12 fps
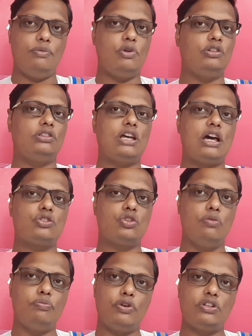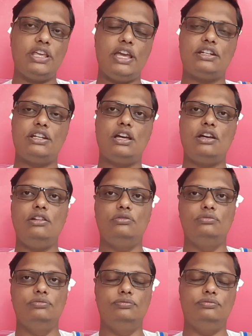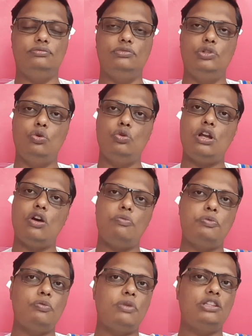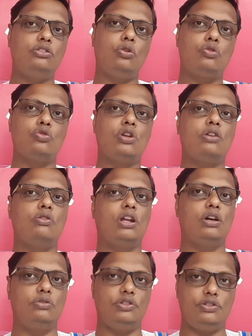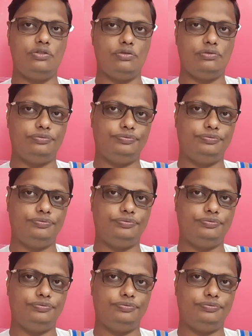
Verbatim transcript: এবং তার সম্পর্কে একটা নোংরা অপবাদ রটনা করা হয়েছিল